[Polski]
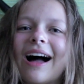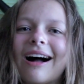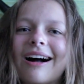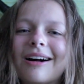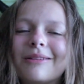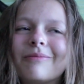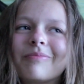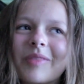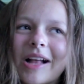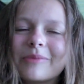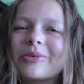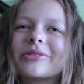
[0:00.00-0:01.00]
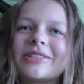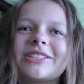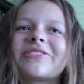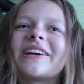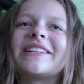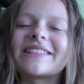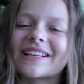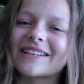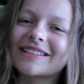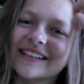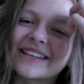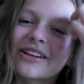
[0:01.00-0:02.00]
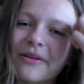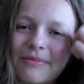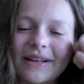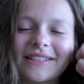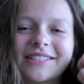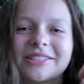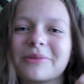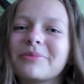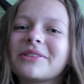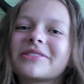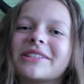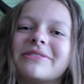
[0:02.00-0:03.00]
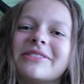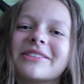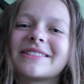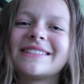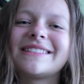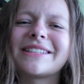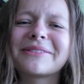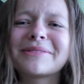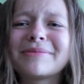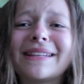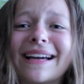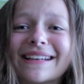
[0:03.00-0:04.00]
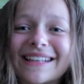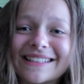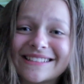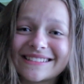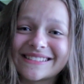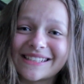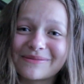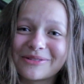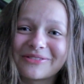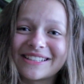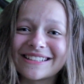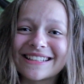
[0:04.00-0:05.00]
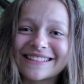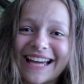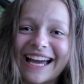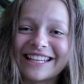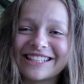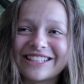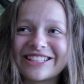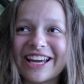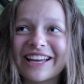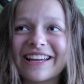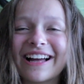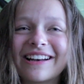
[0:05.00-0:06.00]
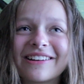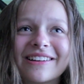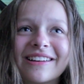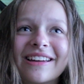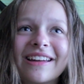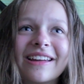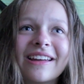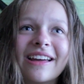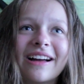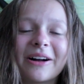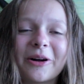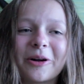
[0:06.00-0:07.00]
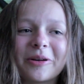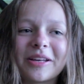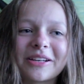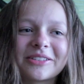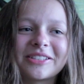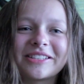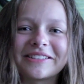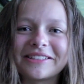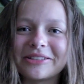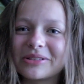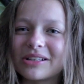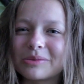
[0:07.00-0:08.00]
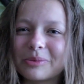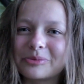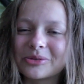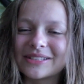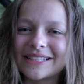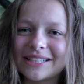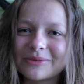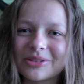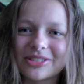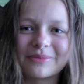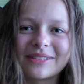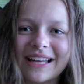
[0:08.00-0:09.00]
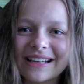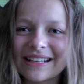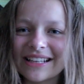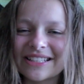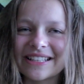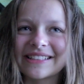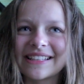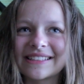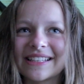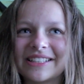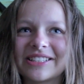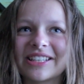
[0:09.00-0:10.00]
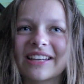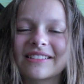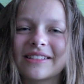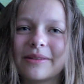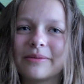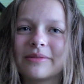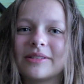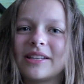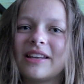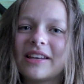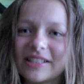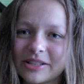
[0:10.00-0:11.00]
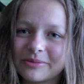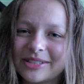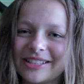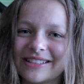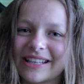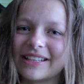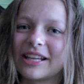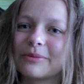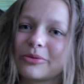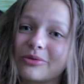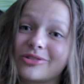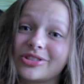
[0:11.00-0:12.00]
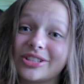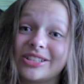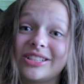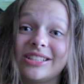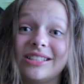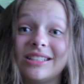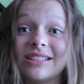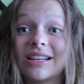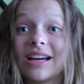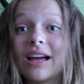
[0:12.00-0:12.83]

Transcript: Um, ale było dość fajnie, tak, takie kąpanie się o pierwszej w nocy. Chcielibyśmy nagrać coś albo wyjść na Tiny Chat, ale jakoś się nie udało. Było za ciemno, żeby nagrać, a na Tiny Chat nie, nie, nie się internet podłączyć i...